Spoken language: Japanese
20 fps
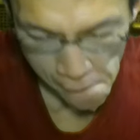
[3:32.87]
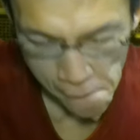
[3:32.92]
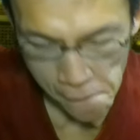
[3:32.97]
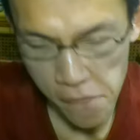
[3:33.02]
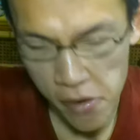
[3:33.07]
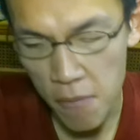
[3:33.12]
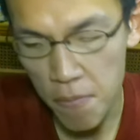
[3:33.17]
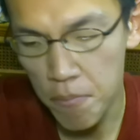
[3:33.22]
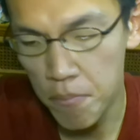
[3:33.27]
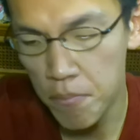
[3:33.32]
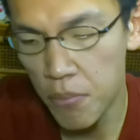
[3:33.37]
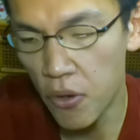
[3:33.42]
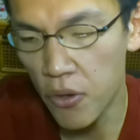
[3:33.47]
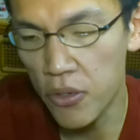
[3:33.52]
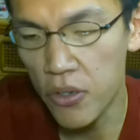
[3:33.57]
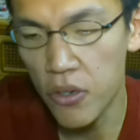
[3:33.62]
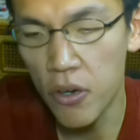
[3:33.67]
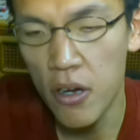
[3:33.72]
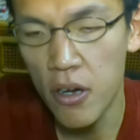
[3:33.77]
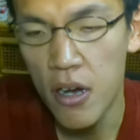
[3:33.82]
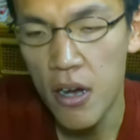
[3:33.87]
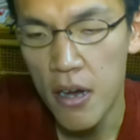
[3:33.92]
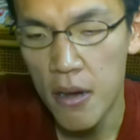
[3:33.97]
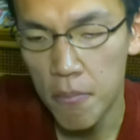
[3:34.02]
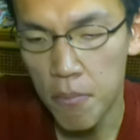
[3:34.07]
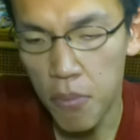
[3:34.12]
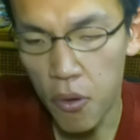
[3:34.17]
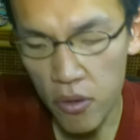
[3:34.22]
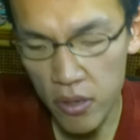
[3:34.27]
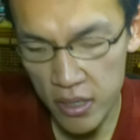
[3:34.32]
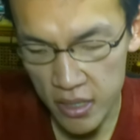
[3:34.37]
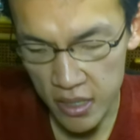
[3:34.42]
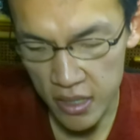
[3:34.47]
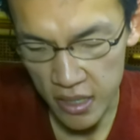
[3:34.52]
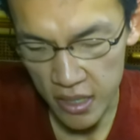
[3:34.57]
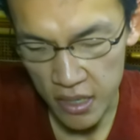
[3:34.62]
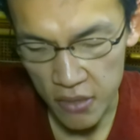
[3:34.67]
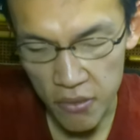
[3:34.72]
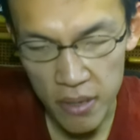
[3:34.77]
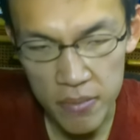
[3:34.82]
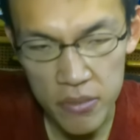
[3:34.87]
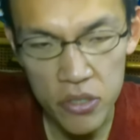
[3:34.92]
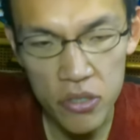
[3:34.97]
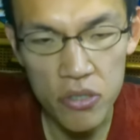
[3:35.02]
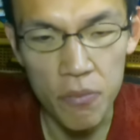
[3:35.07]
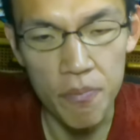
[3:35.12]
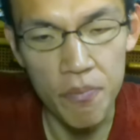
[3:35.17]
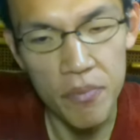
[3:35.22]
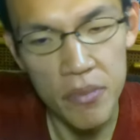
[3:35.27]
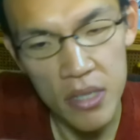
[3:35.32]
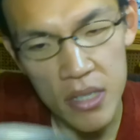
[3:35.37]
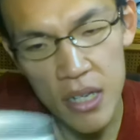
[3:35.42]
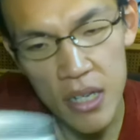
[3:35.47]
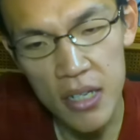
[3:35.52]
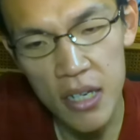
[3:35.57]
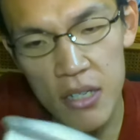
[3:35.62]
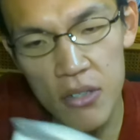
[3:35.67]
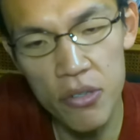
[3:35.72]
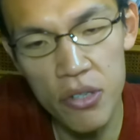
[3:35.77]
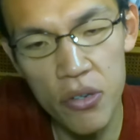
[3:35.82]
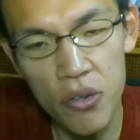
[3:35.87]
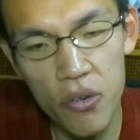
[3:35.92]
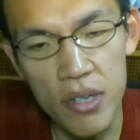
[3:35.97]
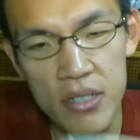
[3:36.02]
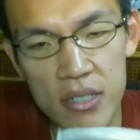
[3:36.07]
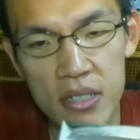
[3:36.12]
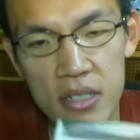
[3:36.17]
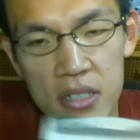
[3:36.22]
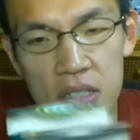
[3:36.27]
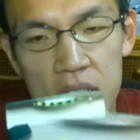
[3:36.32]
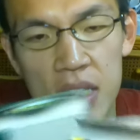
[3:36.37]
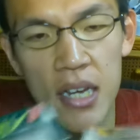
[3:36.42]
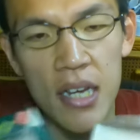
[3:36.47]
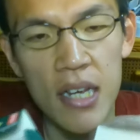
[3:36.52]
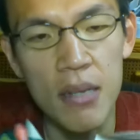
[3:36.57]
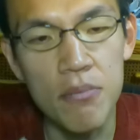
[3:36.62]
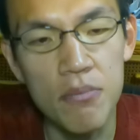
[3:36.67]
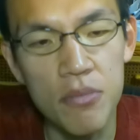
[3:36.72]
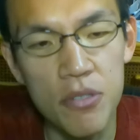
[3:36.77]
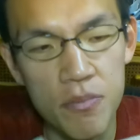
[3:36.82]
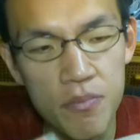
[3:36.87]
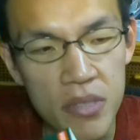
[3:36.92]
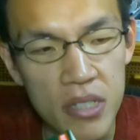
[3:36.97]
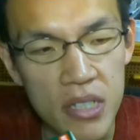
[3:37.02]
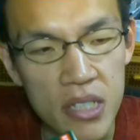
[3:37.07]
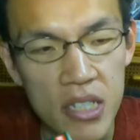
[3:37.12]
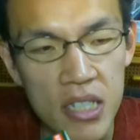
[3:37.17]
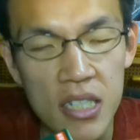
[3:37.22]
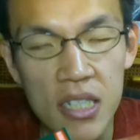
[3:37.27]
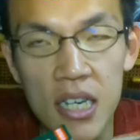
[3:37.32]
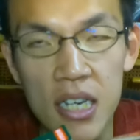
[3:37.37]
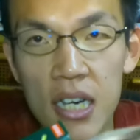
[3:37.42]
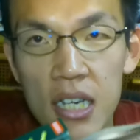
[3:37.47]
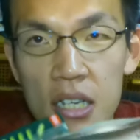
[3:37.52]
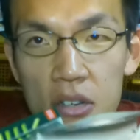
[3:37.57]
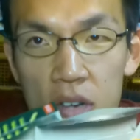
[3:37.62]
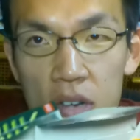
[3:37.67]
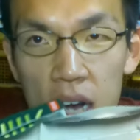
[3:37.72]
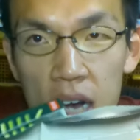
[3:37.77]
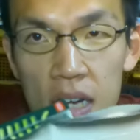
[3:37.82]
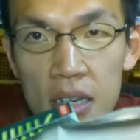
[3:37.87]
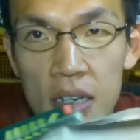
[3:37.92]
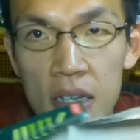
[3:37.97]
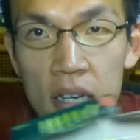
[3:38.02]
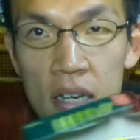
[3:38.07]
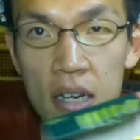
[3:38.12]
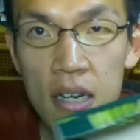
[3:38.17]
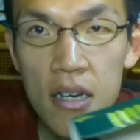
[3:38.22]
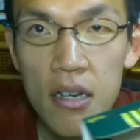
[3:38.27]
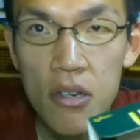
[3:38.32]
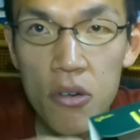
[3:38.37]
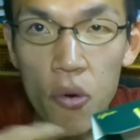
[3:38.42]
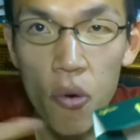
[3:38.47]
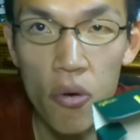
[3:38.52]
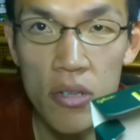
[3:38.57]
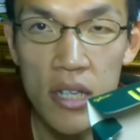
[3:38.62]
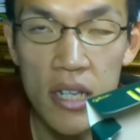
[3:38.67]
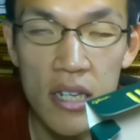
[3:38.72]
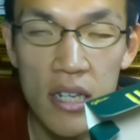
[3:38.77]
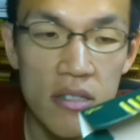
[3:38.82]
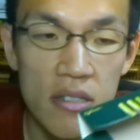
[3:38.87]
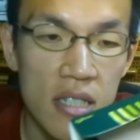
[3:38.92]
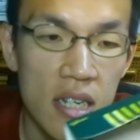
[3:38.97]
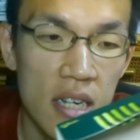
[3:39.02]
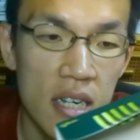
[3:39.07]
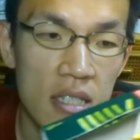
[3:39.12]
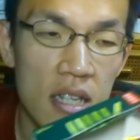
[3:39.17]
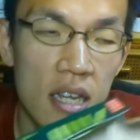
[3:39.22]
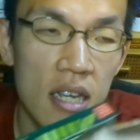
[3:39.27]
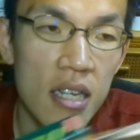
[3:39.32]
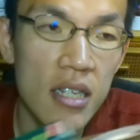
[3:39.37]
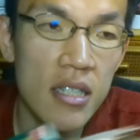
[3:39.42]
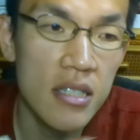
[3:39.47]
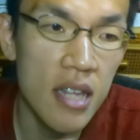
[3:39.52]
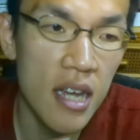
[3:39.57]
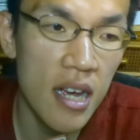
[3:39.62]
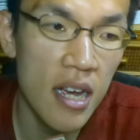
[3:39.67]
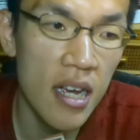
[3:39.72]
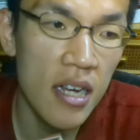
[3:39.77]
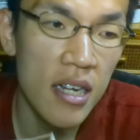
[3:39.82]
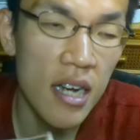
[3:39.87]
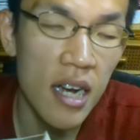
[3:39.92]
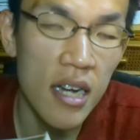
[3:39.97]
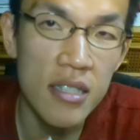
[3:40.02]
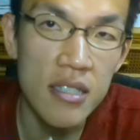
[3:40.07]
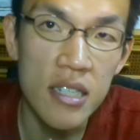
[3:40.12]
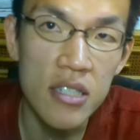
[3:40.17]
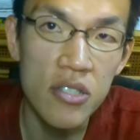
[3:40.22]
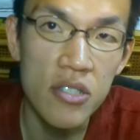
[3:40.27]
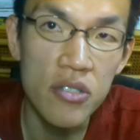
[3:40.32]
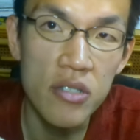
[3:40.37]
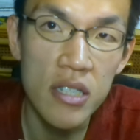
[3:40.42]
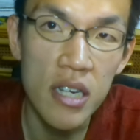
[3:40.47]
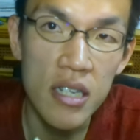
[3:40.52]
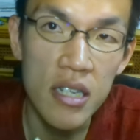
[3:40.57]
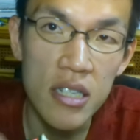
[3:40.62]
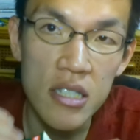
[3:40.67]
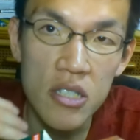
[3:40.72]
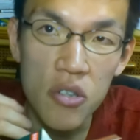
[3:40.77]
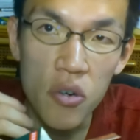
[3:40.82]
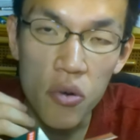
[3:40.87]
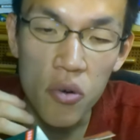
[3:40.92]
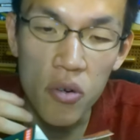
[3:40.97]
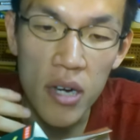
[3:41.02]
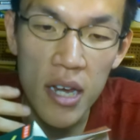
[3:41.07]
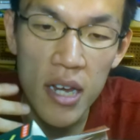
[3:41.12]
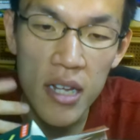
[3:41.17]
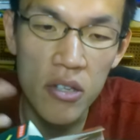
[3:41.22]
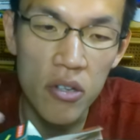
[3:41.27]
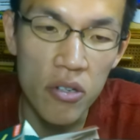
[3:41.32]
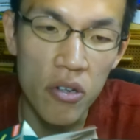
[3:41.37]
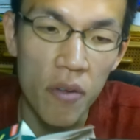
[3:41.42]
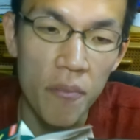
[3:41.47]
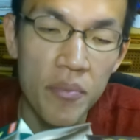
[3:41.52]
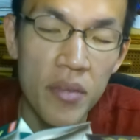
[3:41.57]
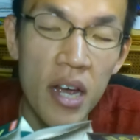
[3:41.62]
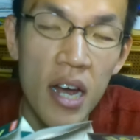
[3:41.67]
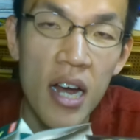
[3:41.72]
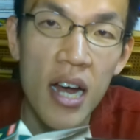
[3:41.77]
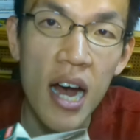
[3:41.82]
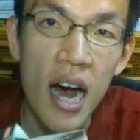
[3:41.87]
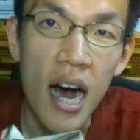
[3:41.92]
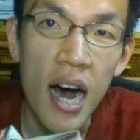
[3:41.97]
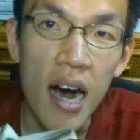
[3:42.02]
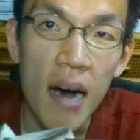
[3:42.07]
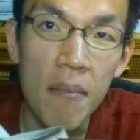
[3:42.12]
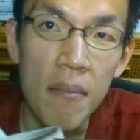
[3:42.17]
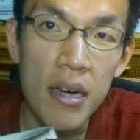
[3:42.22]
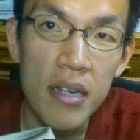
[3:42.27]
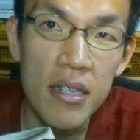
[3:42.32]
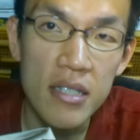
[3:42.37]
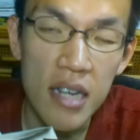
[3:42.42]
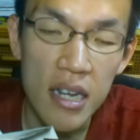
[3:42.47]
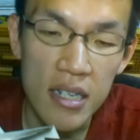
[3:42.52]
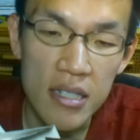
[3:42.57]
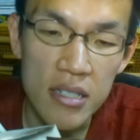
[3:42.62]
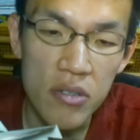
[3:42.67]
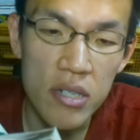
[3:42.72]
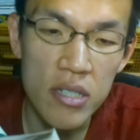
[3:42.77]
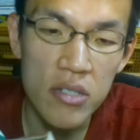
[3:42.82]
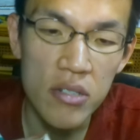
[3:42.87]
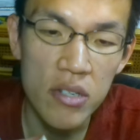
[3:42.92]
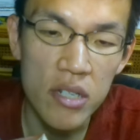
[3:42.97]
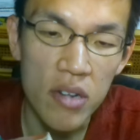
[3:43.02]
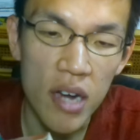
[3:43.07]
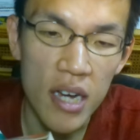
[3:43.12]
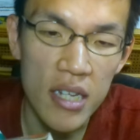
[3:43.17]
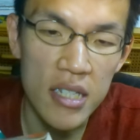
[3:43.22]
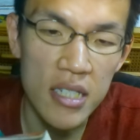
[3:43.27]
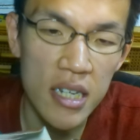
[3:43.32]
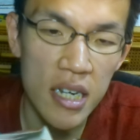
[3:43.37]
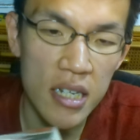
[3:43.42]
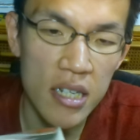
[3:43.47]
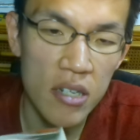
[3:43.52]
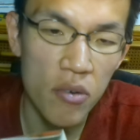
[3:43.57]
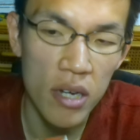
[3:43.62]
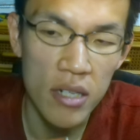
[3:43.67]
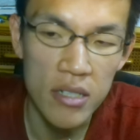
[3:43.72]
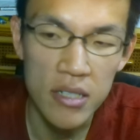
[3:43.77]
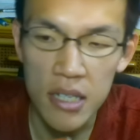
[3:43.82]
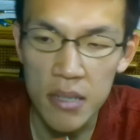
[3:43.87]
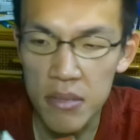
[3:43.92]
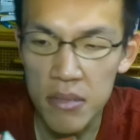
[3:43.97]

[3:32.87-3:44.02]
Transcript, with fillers: 一方のポッキーはちょっと中の量が少ない分、しっかりコーティングされていて、噛んだ瞬間にチョコレートの甘さ、それぞれの味が広がって、